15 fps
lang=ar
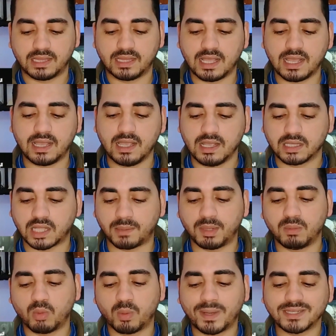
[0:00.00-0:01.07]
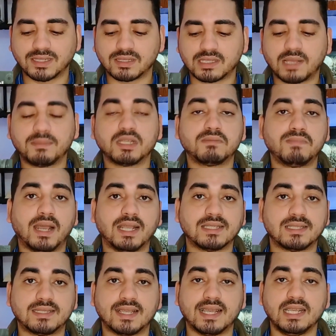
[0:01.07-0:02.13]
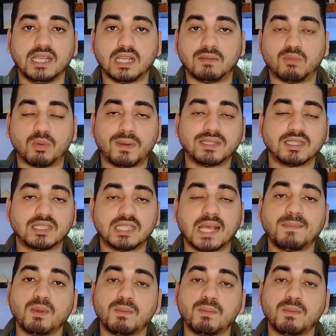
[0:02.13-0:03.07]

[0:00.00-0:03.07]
ده طب المبرد ده بيتباع ازاي المبرد ده